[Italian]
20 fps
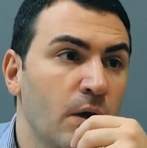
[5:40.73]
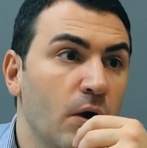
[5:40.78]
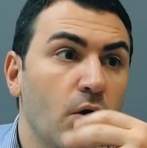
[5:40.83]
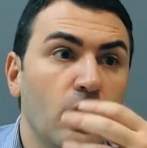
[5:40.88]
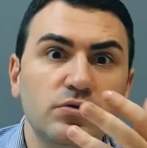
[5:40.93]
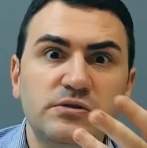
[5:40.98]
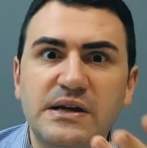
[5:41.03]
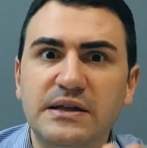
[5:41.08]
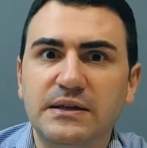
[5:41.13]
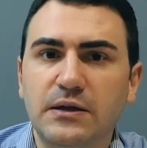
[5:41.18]

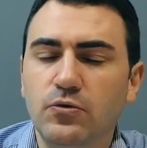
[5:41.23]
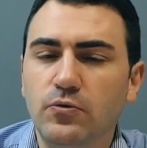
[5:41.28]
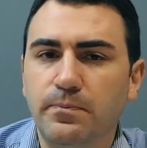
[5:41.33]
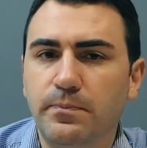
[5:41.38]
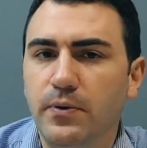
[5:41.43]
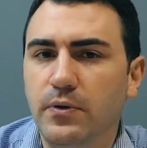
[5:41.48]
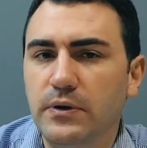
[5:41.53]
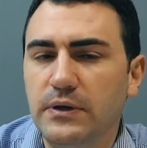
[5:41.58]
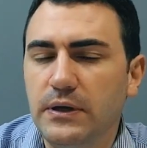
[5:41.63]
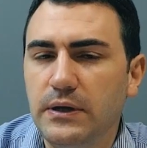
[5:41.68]
O usate
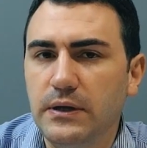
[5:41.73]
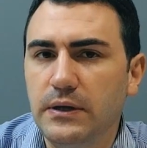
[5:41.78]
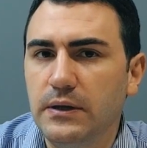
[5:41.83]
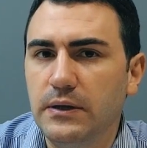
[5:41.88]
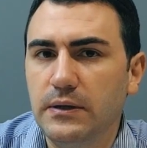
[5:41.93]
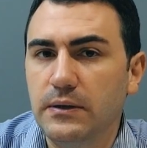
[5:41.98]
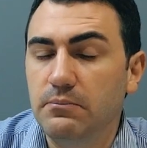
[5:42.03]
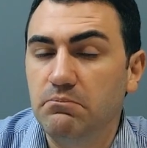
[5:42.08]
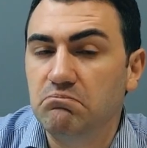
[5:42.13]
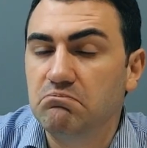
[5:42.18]

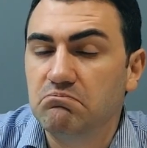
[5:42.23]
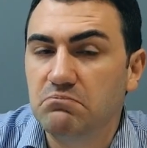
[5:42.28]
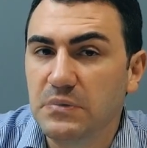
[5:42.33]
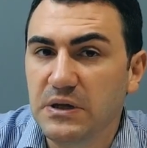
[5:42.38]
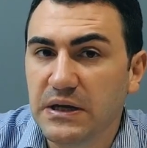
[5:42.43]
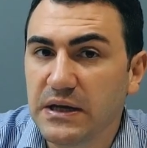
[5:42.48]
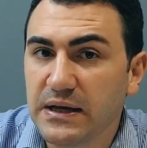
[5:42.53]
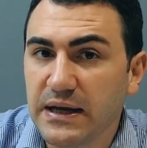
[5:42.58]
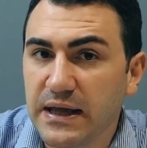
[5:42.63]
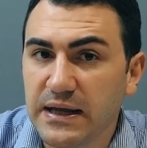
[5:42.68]
luppoli
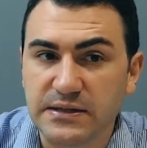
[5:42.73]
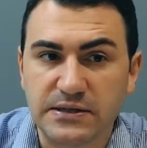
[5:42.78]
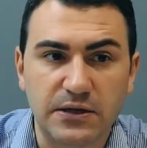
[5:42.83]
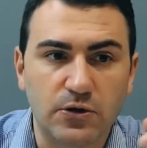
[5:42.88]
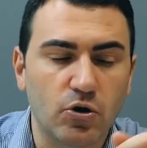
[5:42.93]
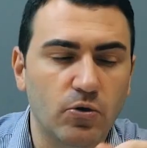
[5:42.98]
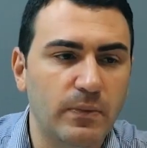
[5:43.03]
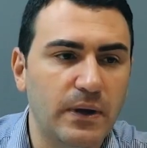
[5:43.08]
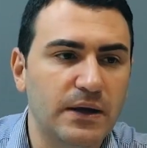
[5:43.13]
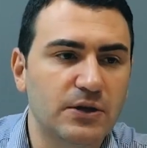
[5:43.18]
inglesi
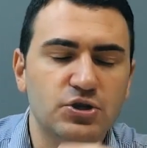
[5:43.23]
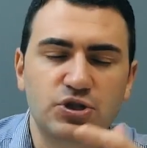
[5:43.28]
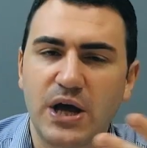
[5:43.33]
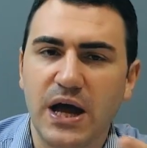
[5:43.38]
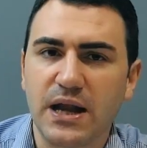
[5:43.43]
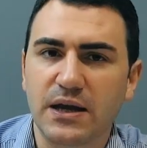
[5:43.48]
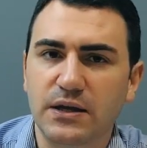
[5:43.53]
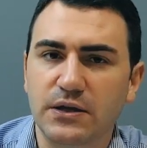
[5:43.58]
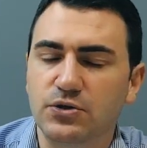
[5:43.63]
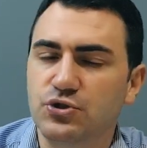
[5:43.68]
come il
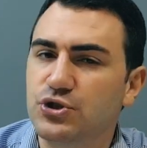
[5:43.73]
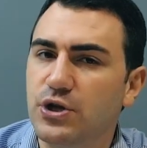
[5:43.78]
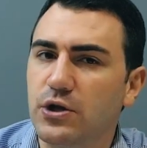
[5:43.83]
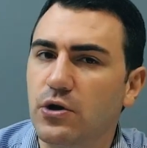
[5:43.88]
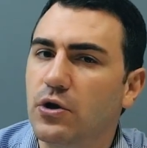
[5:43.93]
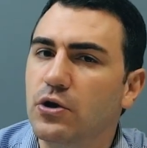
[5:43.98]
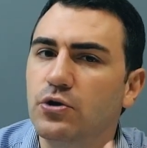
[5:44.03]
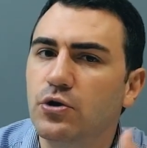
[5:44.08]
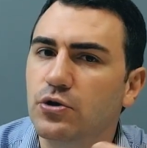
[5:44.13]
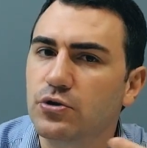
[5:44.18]
Challenger
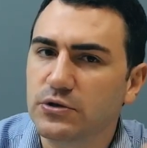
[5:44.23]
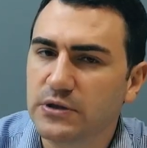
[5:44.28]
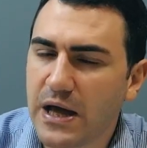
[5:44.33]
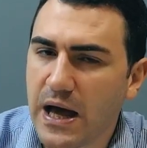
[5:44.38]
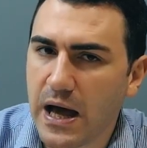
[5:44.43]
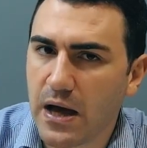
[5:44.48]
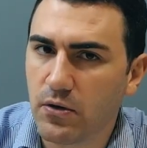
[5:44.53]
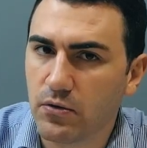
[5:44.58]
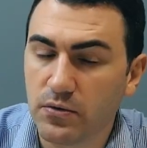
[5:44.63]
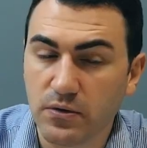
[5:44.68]
o il
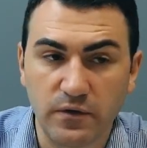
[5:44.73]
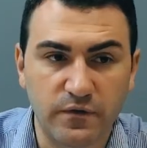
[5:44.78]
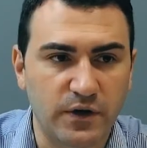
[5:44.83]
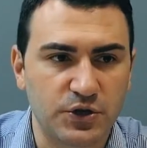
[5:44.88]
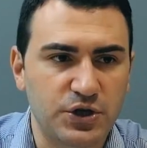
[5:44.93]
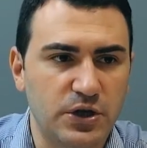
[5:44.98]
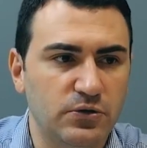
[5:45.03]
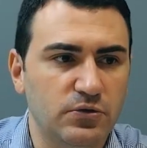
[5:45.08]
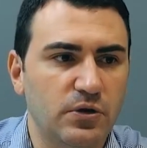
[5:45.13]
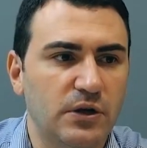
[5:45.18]
Nordown,
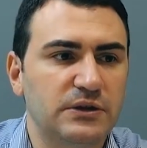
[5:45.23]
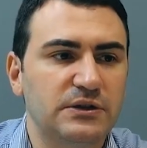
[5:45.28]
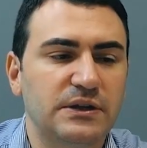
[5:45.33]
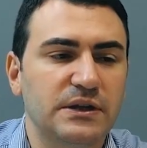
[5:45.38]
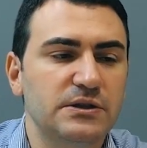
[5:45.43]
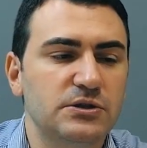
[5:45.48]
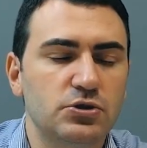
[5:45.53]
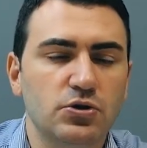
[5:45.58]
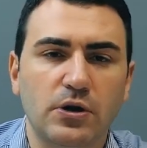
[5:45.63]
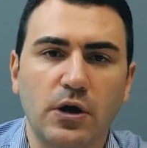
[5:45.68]
facendo
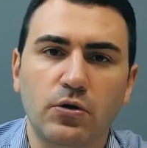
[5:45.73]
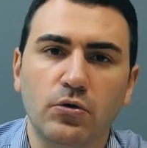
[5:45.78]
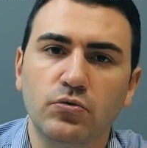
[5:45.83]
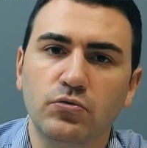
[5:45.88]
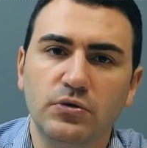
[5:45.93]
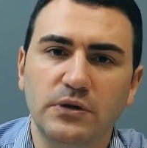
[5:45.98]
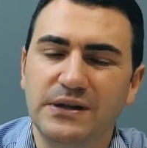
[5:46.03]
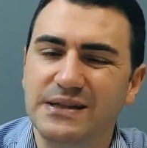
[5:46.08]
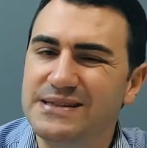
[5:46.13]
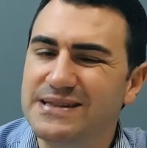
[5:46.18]
attenzione a
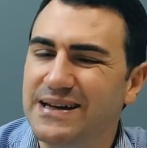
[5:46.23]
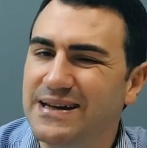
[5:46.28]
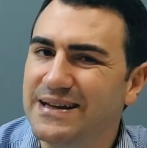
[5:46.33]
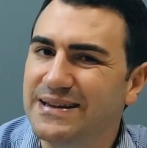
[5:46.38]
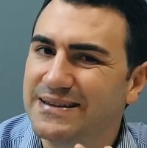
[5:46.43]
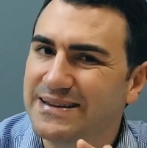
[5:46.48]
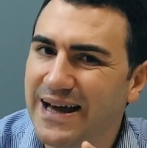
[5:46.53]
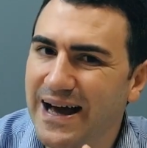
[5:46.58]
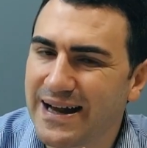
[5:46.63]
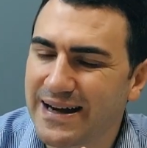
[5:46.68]
non utilizzare
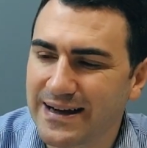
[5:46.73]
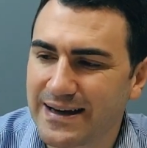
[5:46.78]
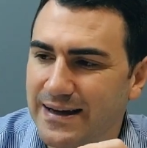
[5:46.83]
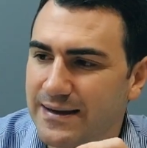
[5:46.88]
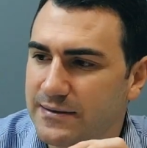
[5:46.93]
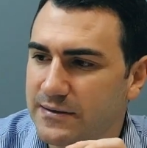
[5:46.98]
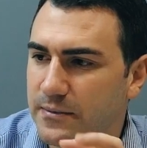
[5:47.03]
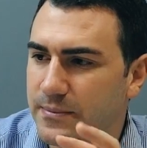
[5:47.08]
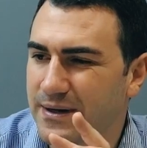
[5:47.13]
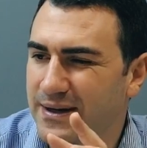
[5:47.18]
il
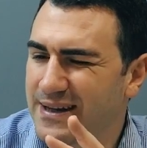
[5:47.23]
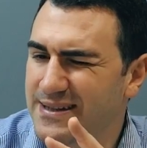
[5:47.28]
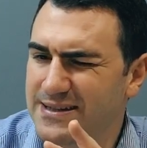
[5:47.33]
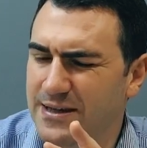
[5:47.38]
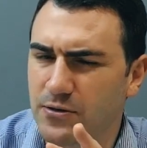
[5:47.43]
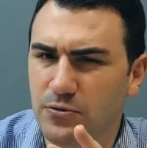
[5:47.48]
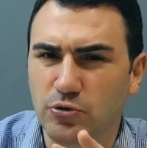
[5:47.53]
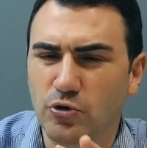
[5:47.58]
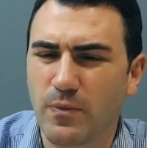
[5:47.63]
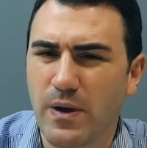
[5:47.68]
Target perché
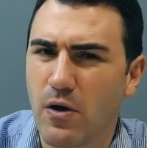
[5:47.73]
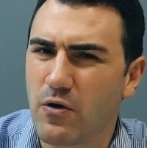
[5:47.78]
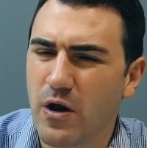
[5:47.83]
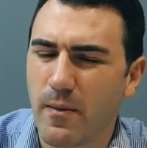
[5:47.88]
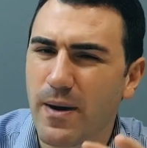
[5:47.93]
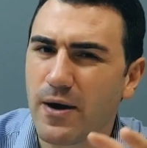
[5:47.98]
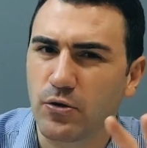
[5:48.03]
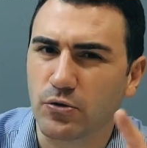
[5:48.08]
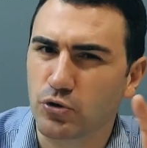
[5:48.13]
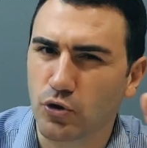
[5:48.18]
secondo me è un
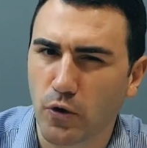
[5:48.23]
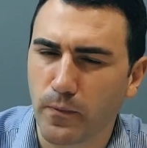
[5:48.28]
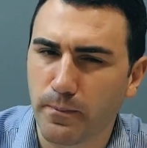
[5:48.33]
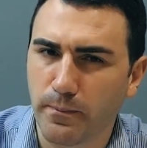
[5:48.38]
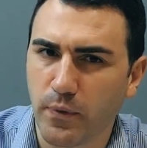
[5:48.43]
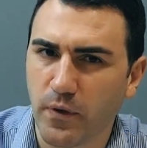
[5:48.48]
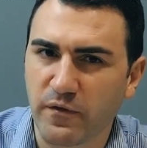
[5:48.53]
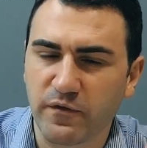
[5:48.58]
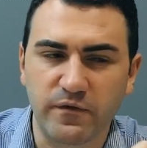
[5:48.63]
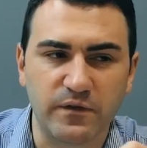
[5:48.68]
amaro
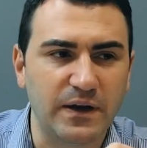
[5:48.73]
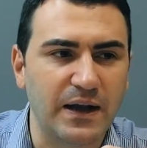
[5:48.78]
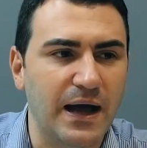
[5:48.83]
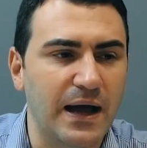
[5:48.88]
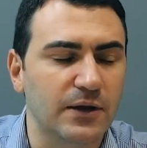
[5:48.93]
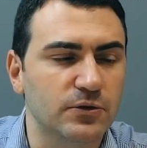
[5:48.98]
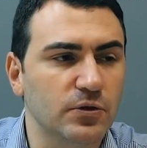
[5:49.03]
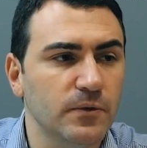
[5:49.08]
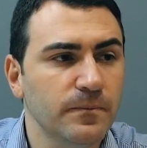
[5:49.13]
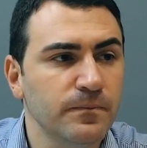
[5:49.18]
troppo
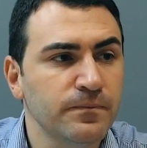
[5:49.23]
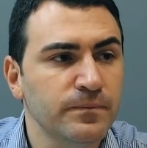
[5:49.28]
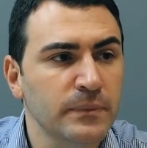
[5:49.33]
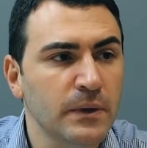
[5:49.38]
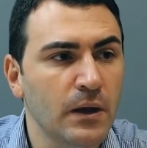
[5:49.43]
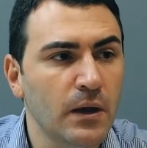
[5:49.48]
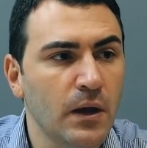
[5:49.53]
affilato,